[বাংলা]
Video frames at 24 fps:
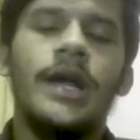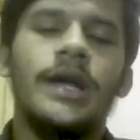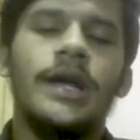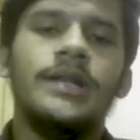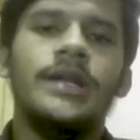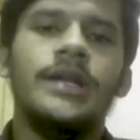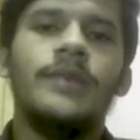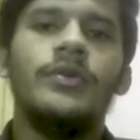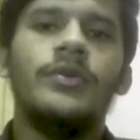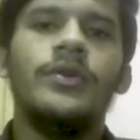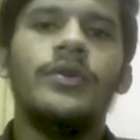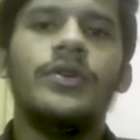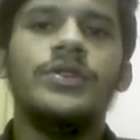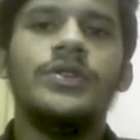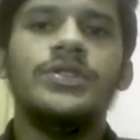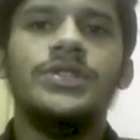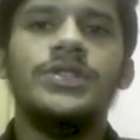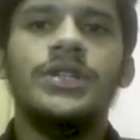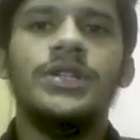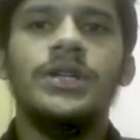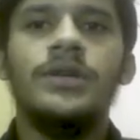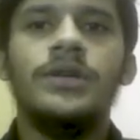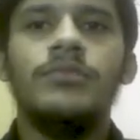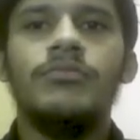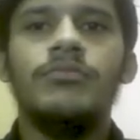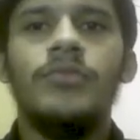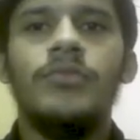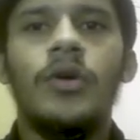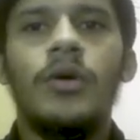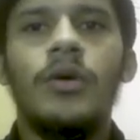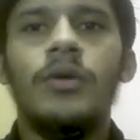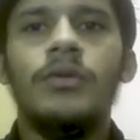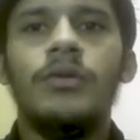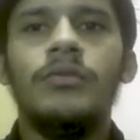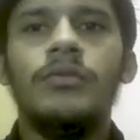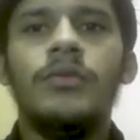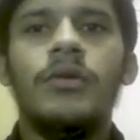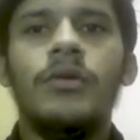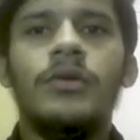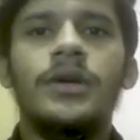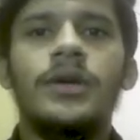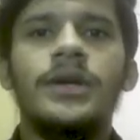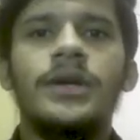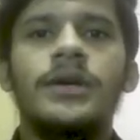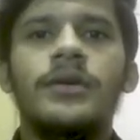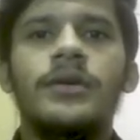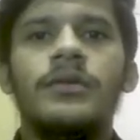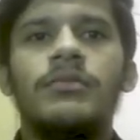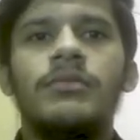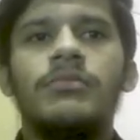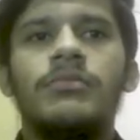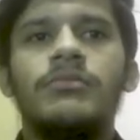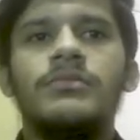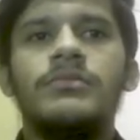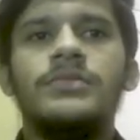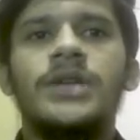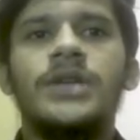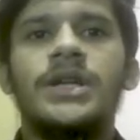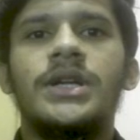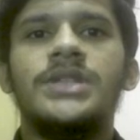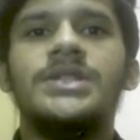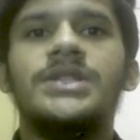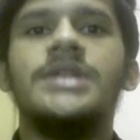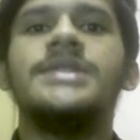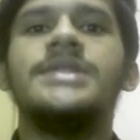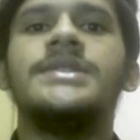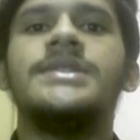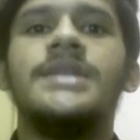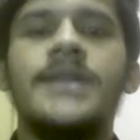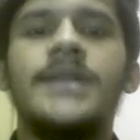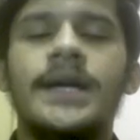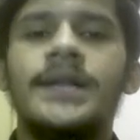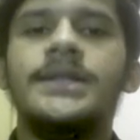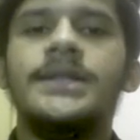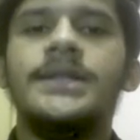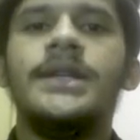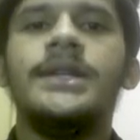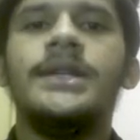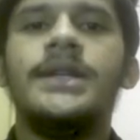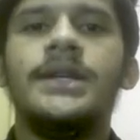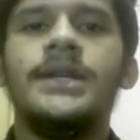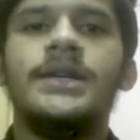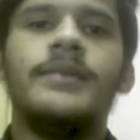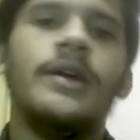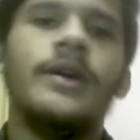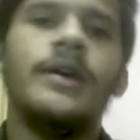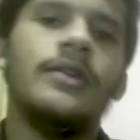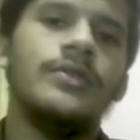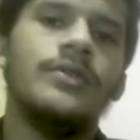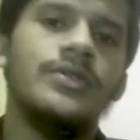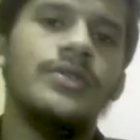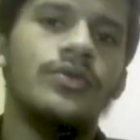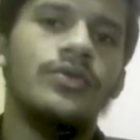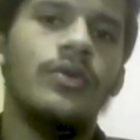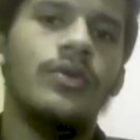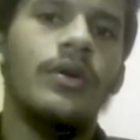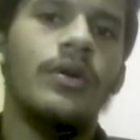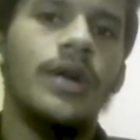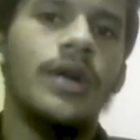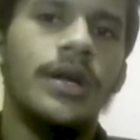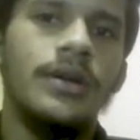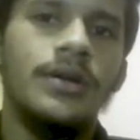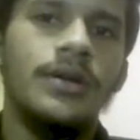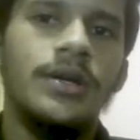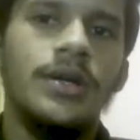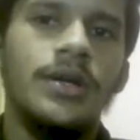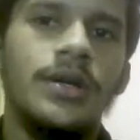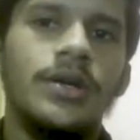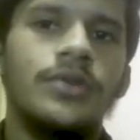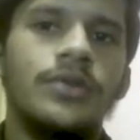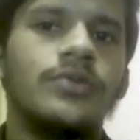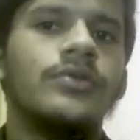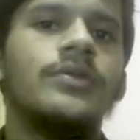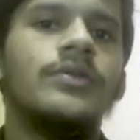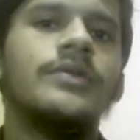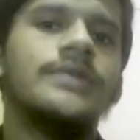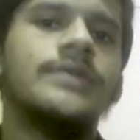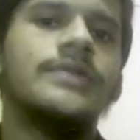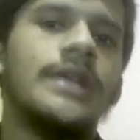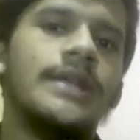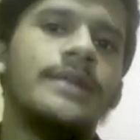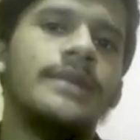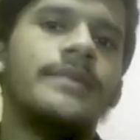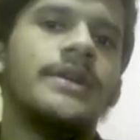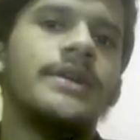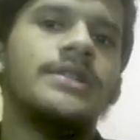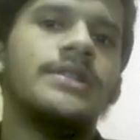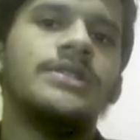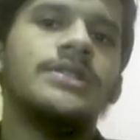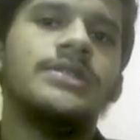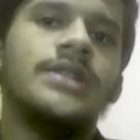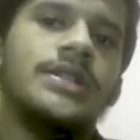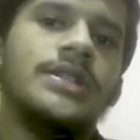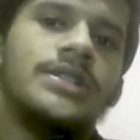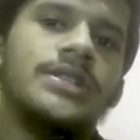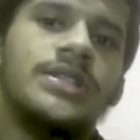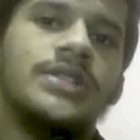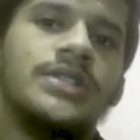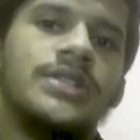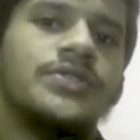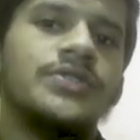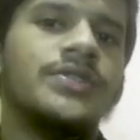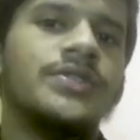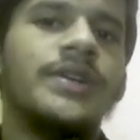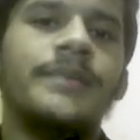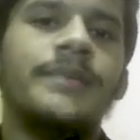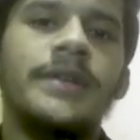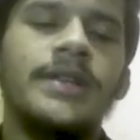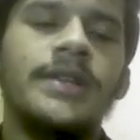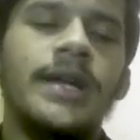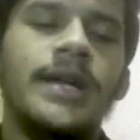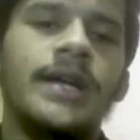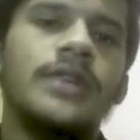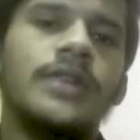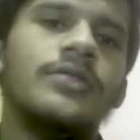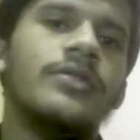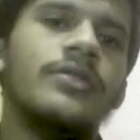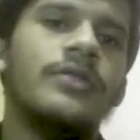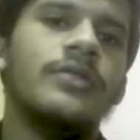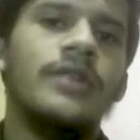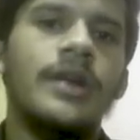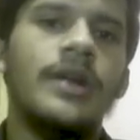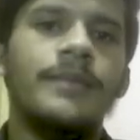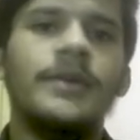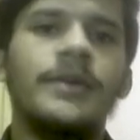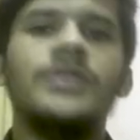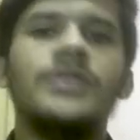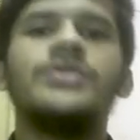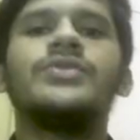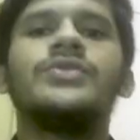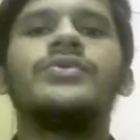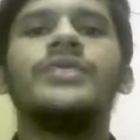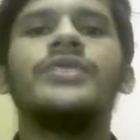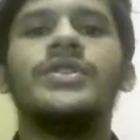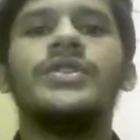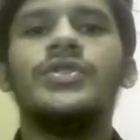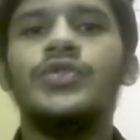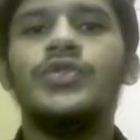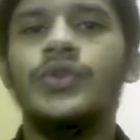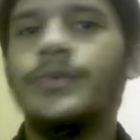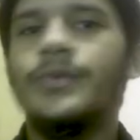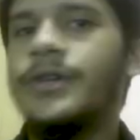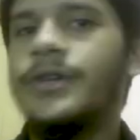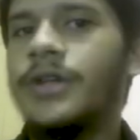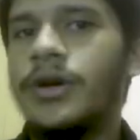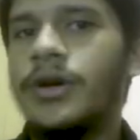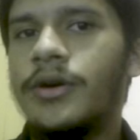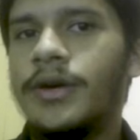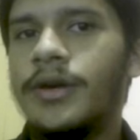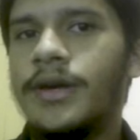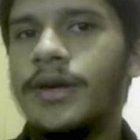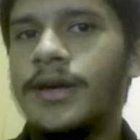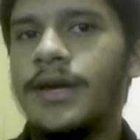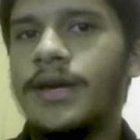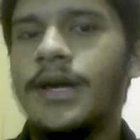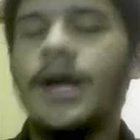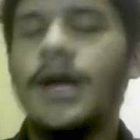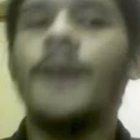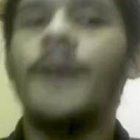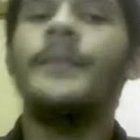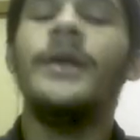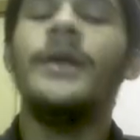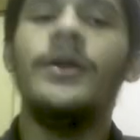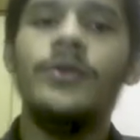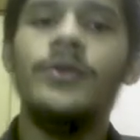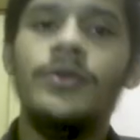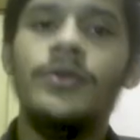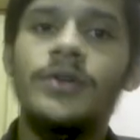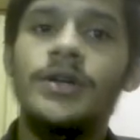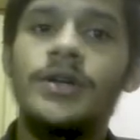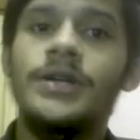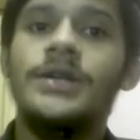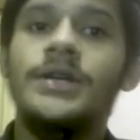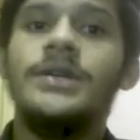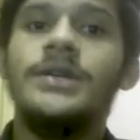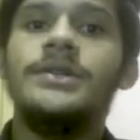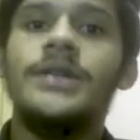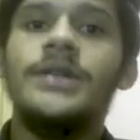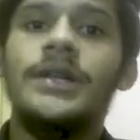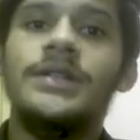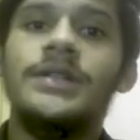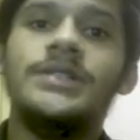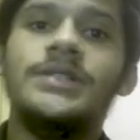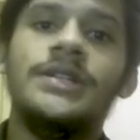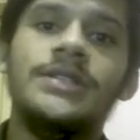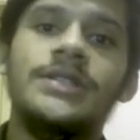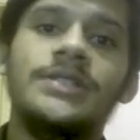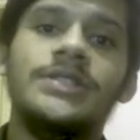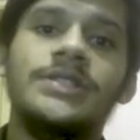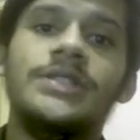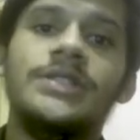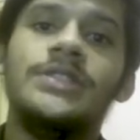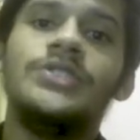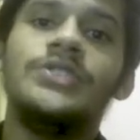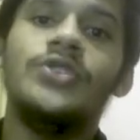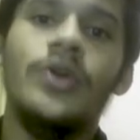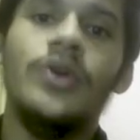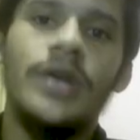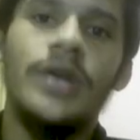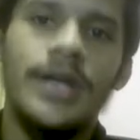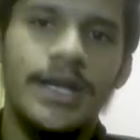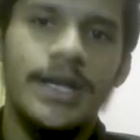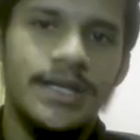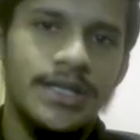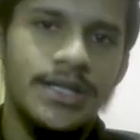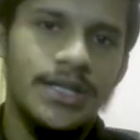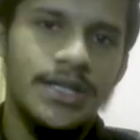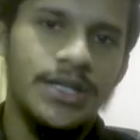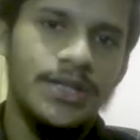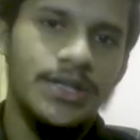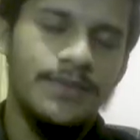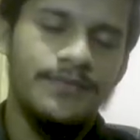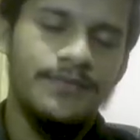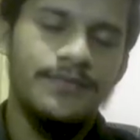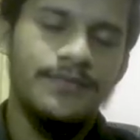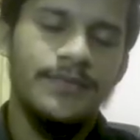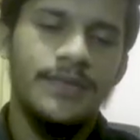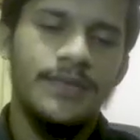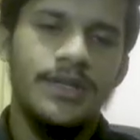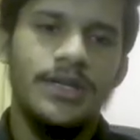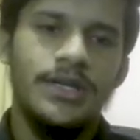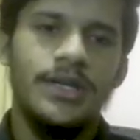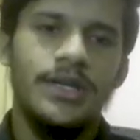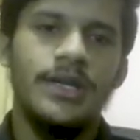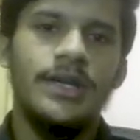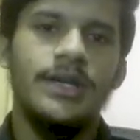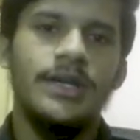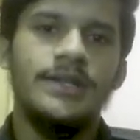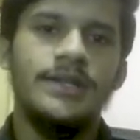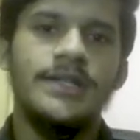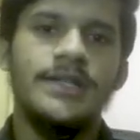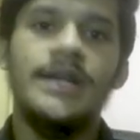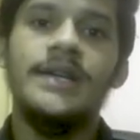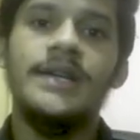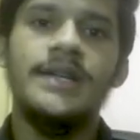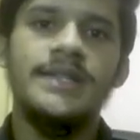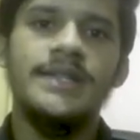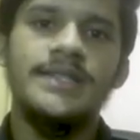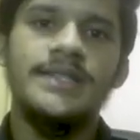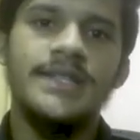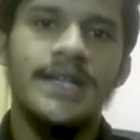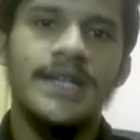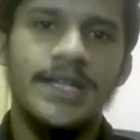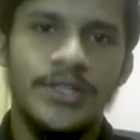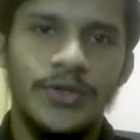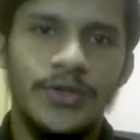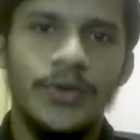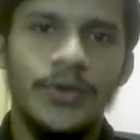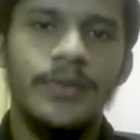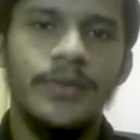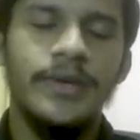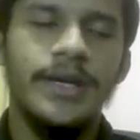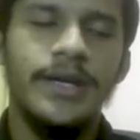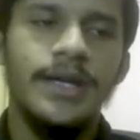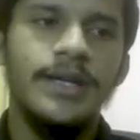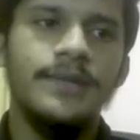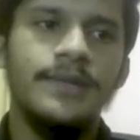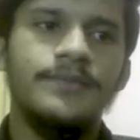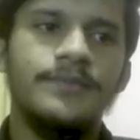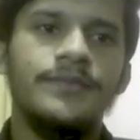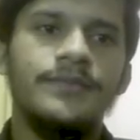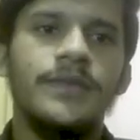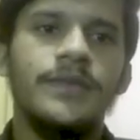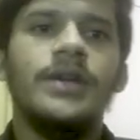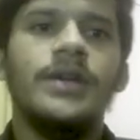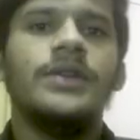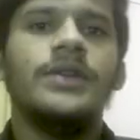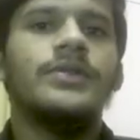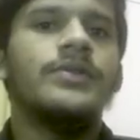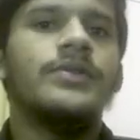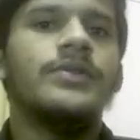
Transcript: তারপর হচ্ছে অন এই তারা চেষ্টা থাকে তাদের একটা ভালো কিছু করার তো তাদের পাশে তাদের সাথে যদি আপনি থাকেন তখন আপনার জন্য একটু সুবিধা হয় আপনারও তাদের সাথে যাতে চলার একটা এই টেন্ডেন্সি কাজ করবে হ্যাঁ তো